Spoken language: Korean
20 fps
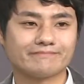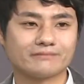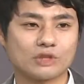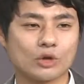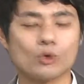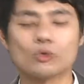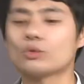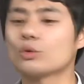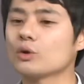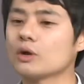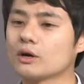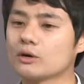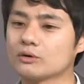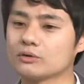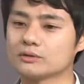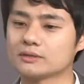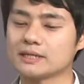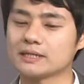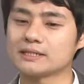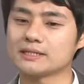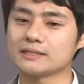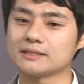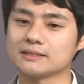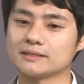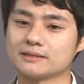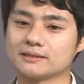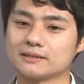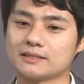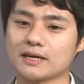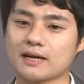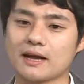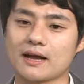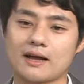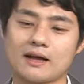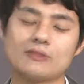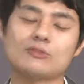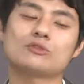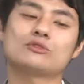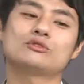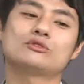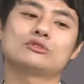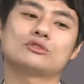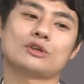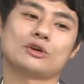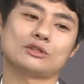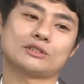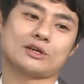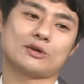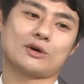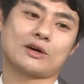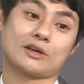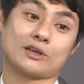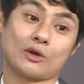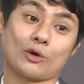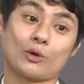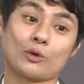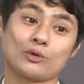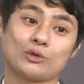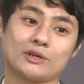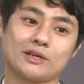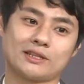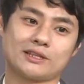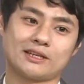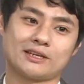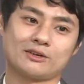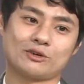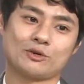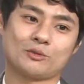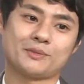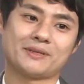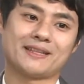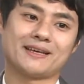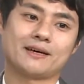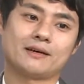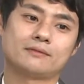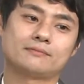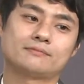더욱 놀라운 사실은 제가 한국 여자와 결혼을 했다는 겁니다.